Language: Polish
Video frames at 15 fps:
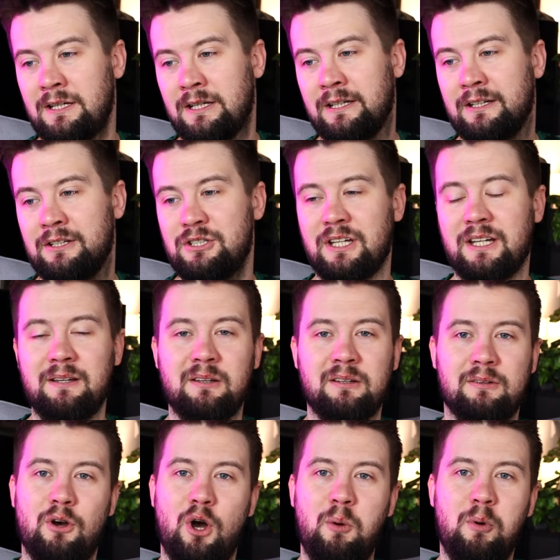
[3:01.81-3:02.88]
y, gdzie
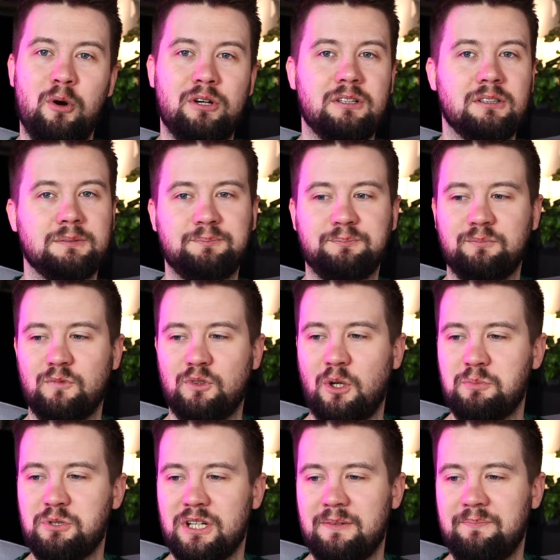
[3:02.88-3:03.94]
y, obok
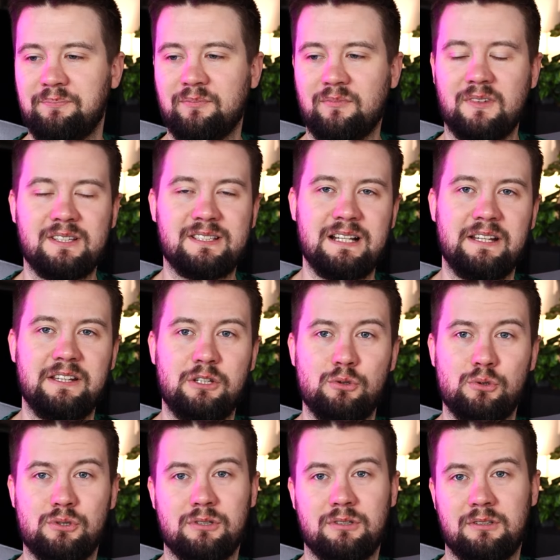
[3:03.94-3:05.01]
dobrze znanych
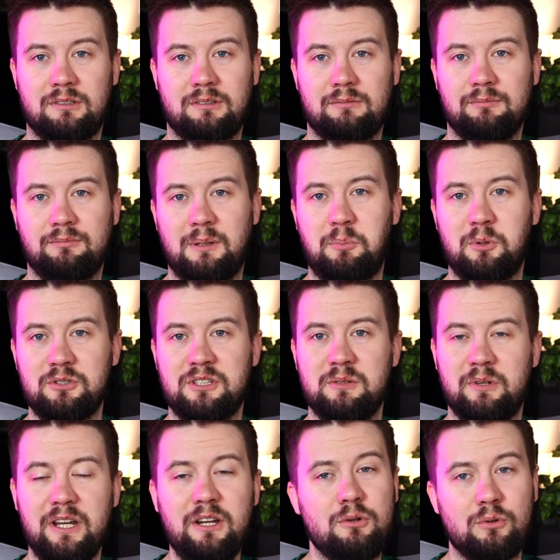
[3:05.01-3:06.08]
już na
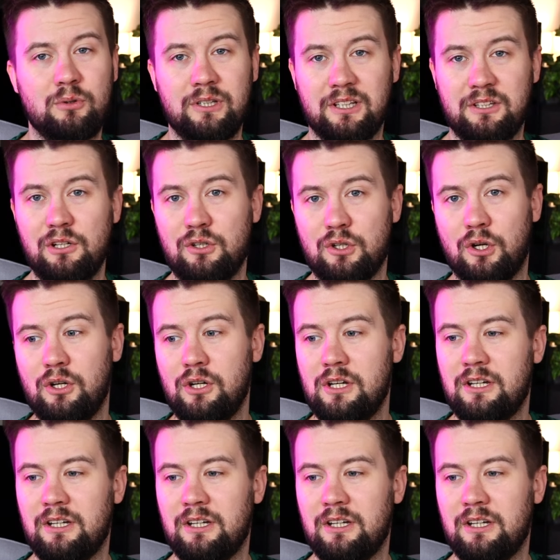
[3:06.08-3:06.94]
polskim rynku i nie tylko